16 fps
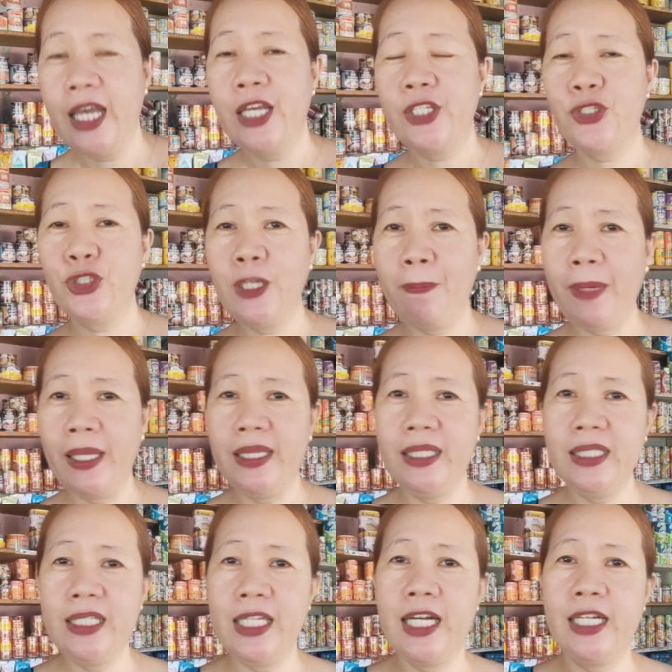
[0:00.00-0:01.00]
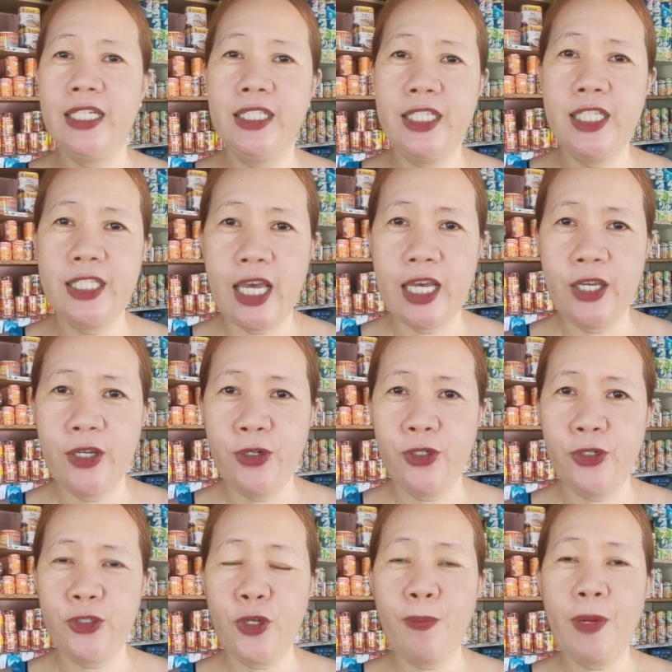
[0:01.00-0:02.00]
So, depende na lang din sa
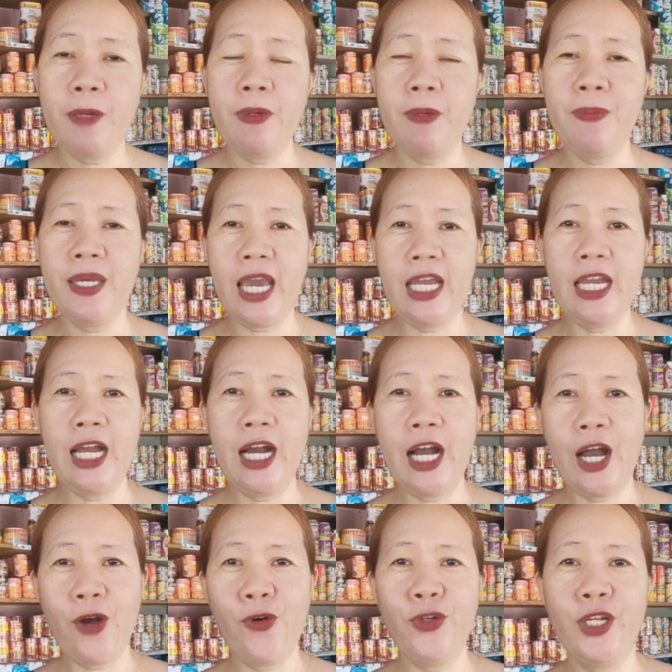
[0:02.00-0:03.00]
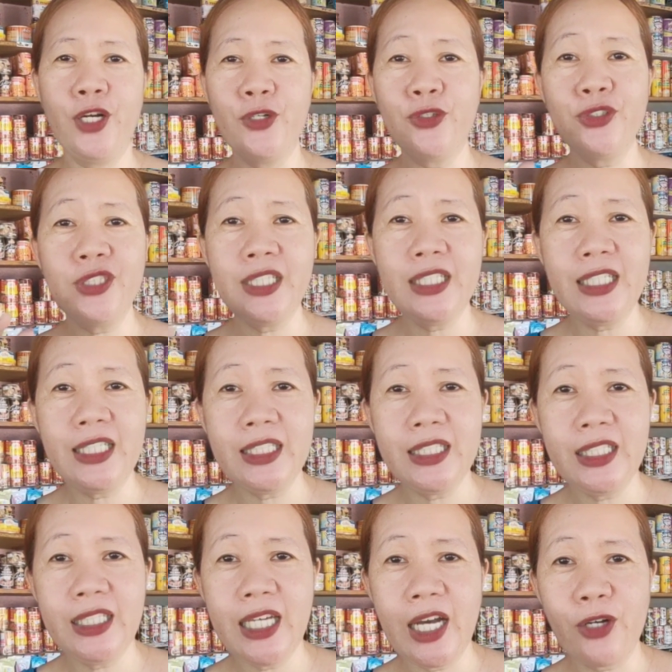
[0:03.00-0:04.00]
iyo. So, magbibigay lang ako ng kunting
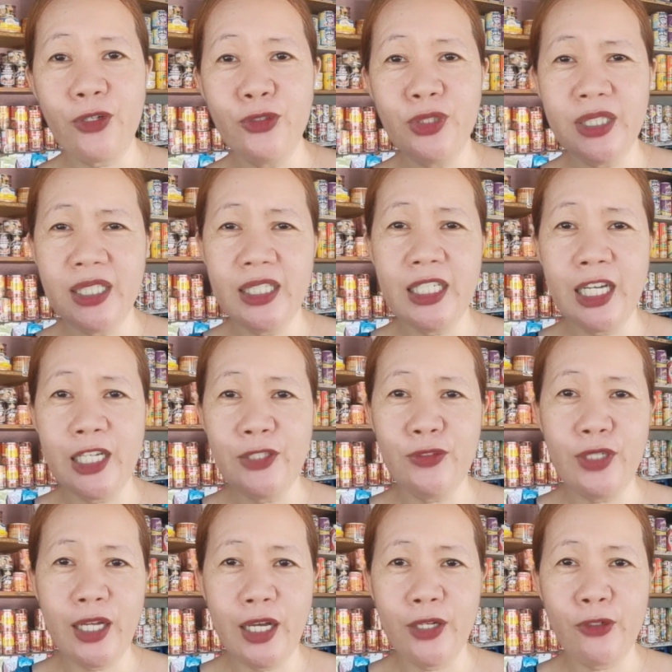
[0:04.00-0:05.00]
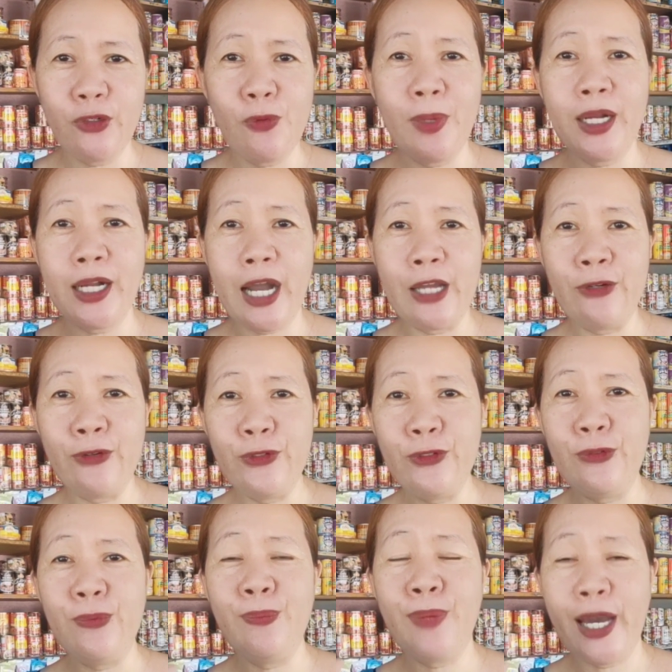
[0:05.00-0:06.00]
ideya, kunting ano lang, kung magkano
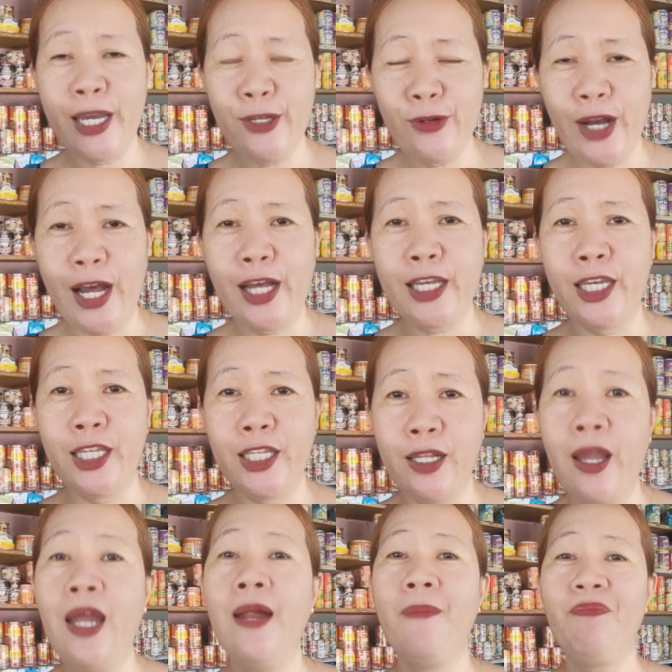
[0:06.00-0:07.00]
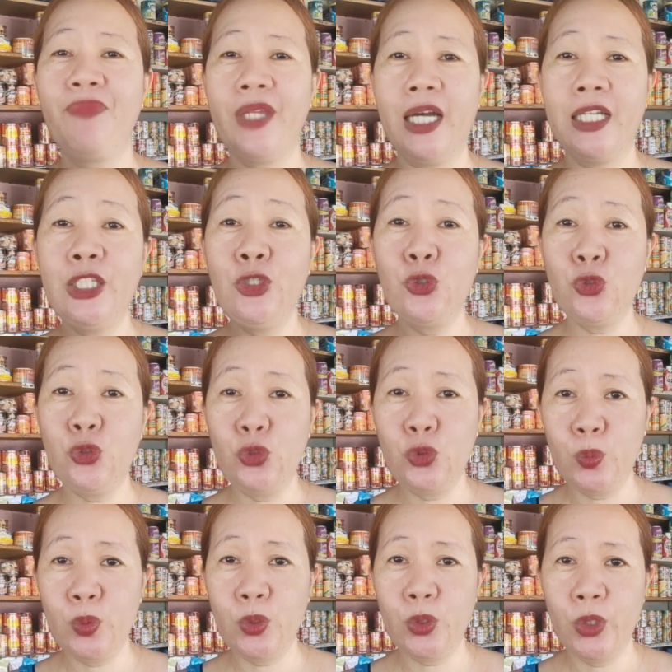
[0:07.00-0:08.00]
ba yung aking na ah,
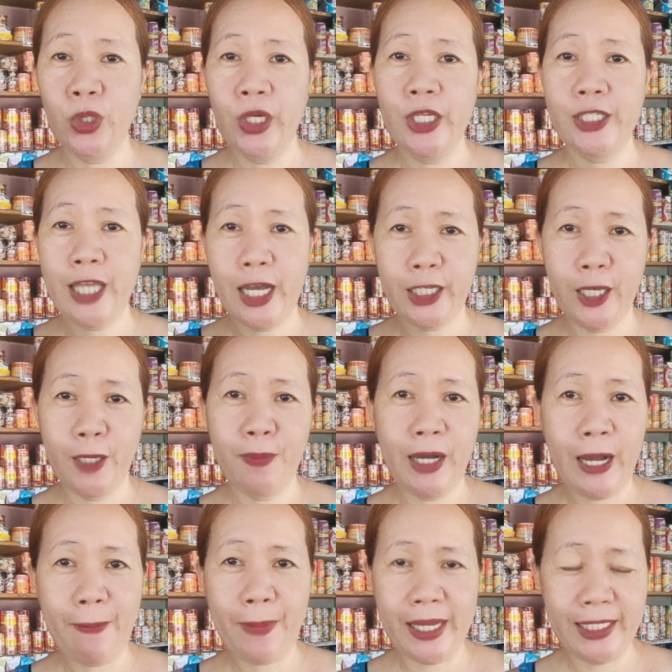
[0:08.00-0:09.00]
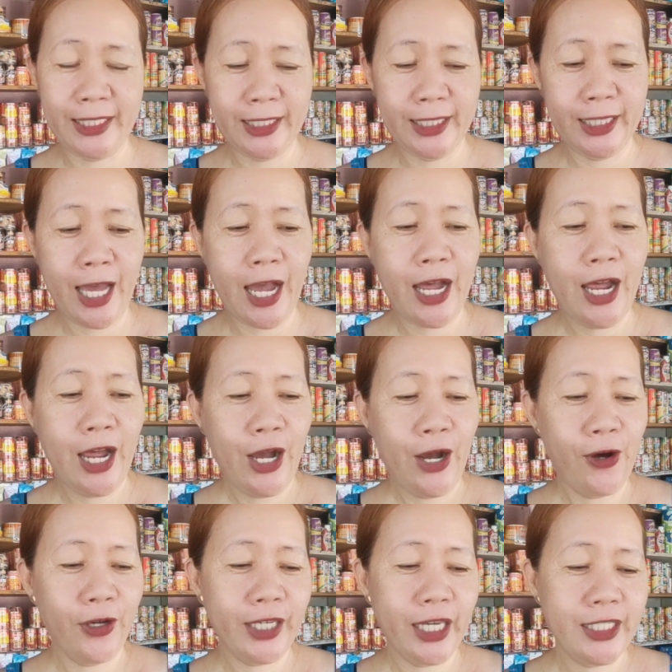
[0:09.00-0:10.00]
tinutubo sa aking mga paninda.
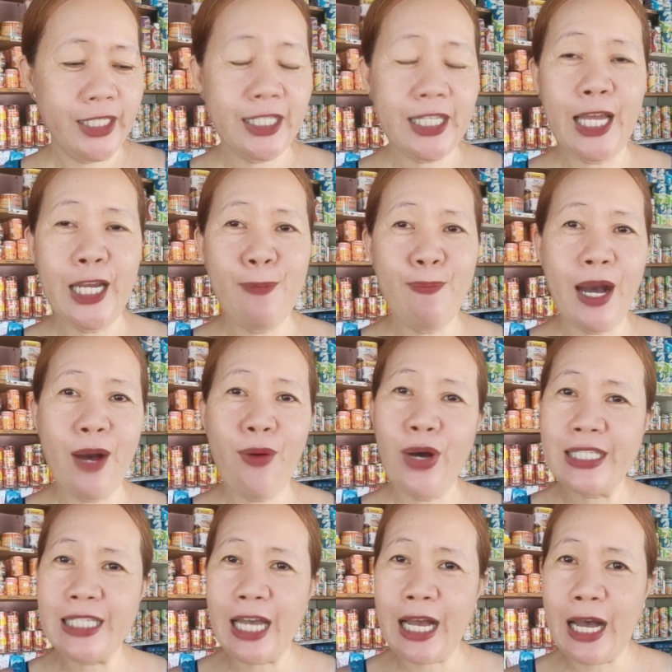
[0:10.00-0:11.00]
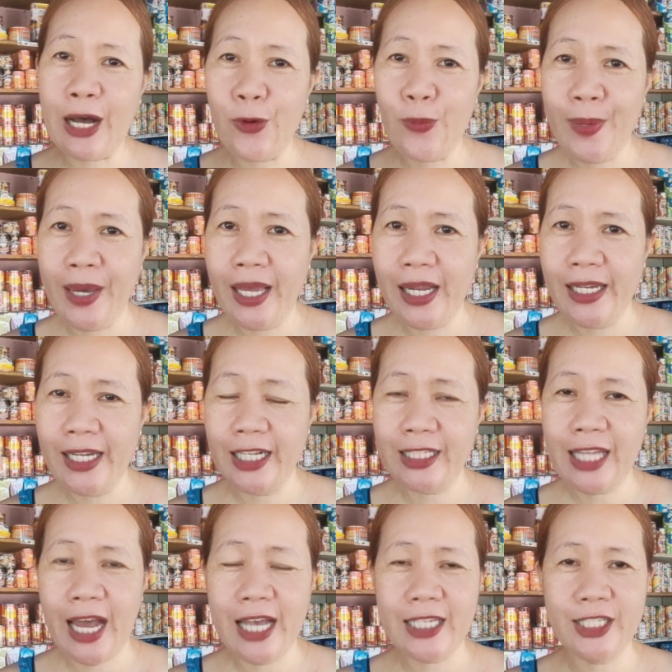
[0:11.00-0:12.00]
Okay, sis, halimbawa sa cowbell,
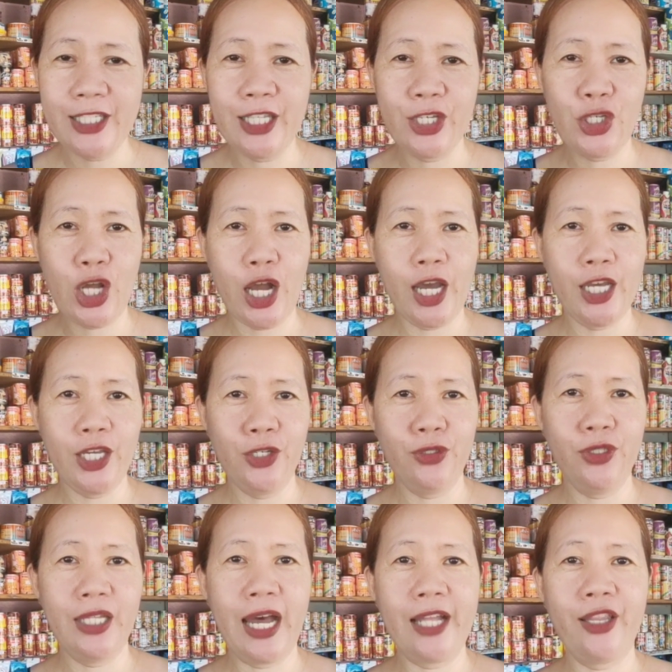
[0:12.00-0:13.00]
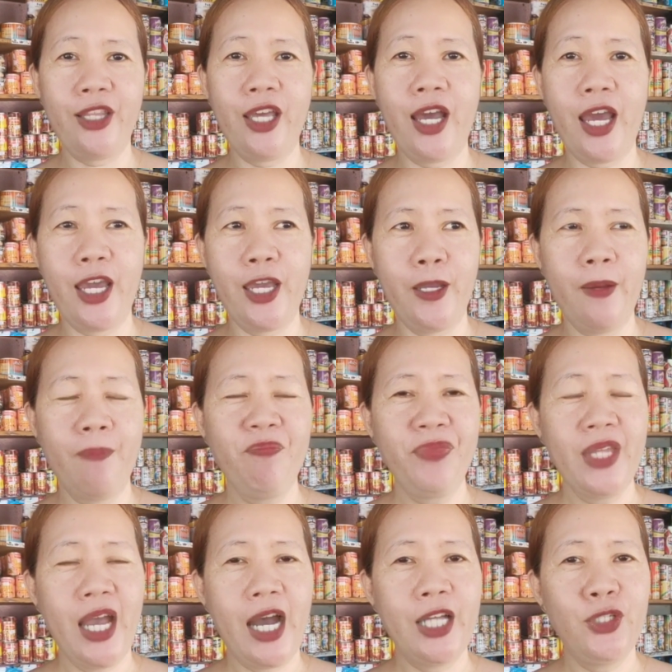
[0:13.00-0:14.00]
nagtaas na siya ngayon. Dati ay,
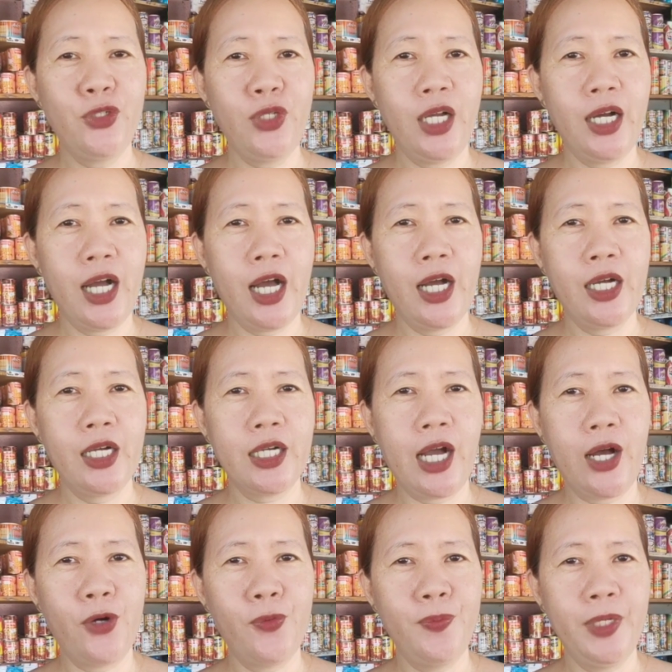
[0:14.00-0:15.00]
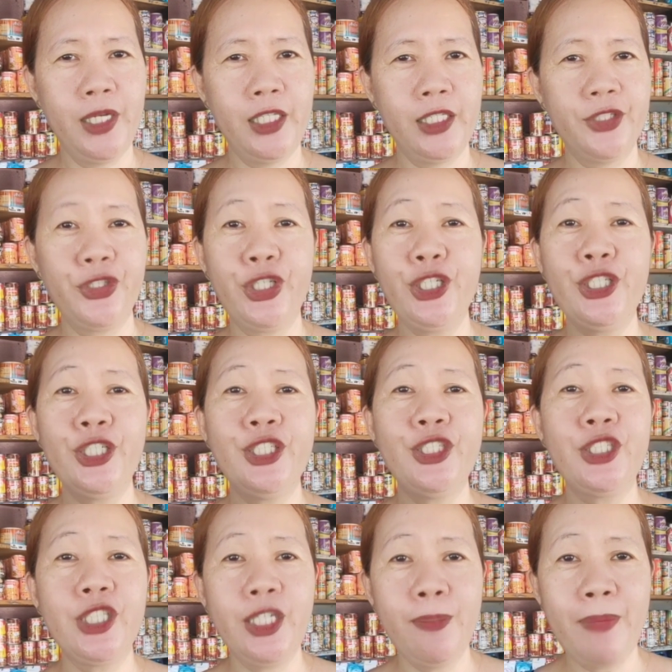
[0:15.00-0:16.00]
ano lang ang cowbell,
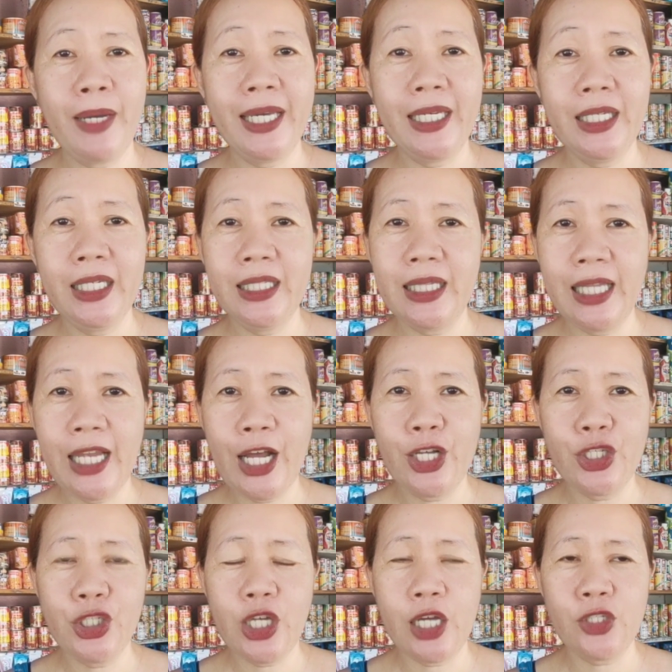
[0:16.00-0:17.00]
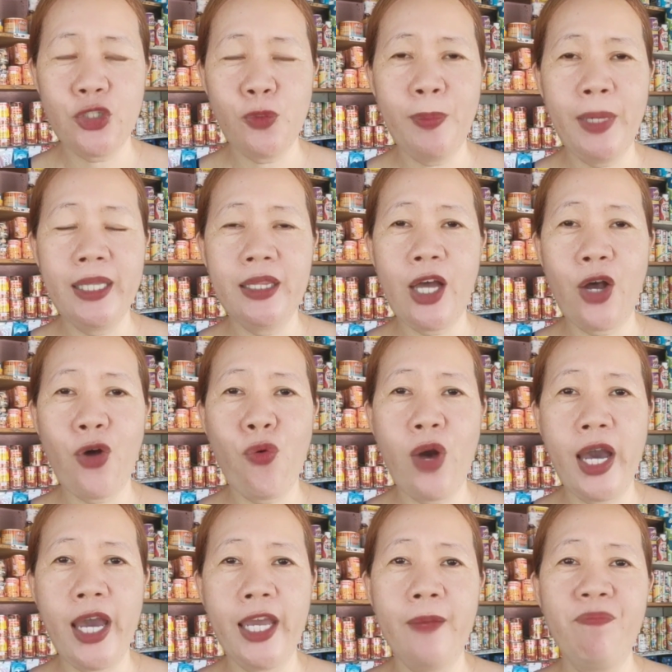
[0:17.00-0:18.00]
33 mahigit lang siya. So, benta ko
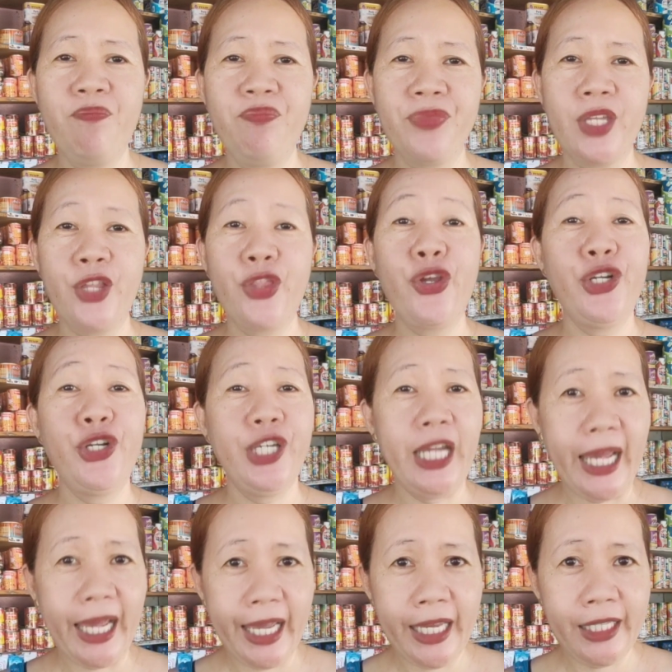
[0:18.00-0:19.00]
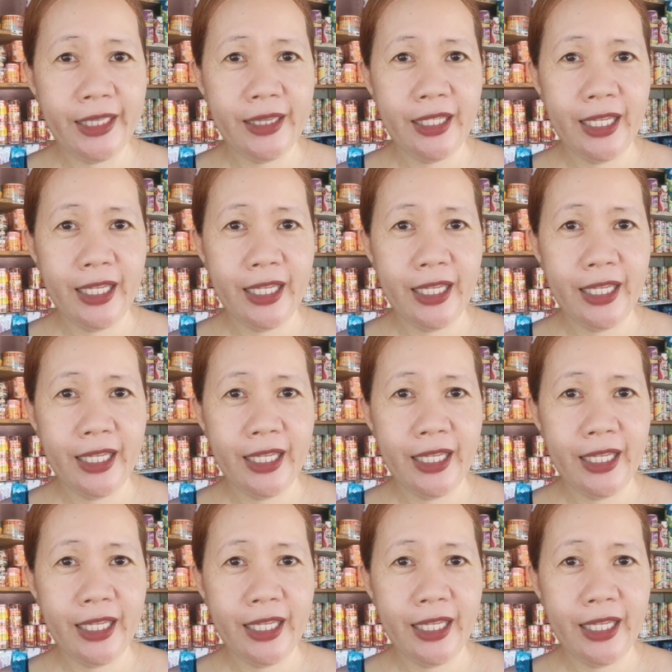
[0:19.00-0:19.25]
ay 38.